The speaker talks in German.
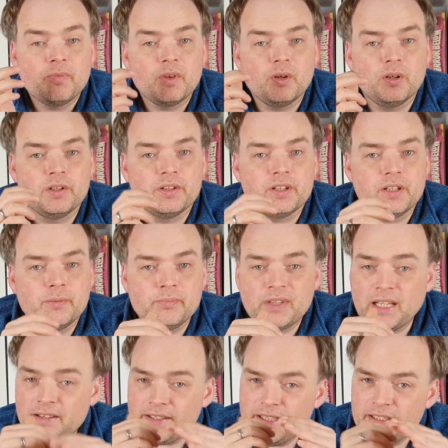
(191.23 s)
Und ähm,
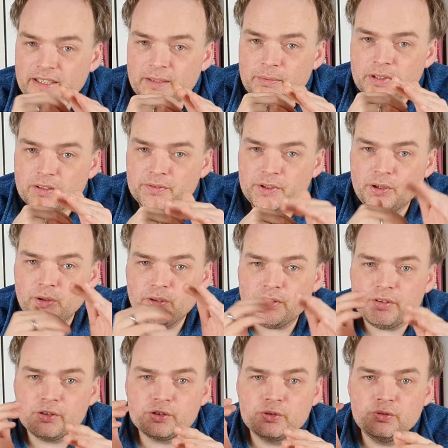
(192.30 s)
das geht hier bis auf die
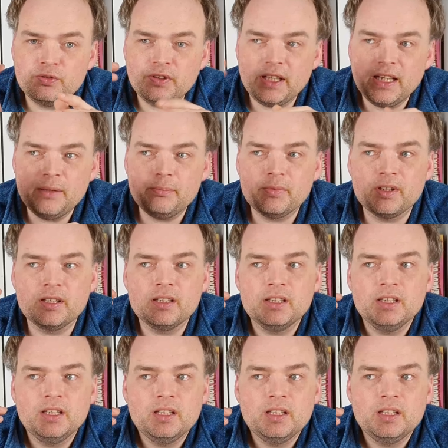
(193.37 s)
höchste Stufe Ebene,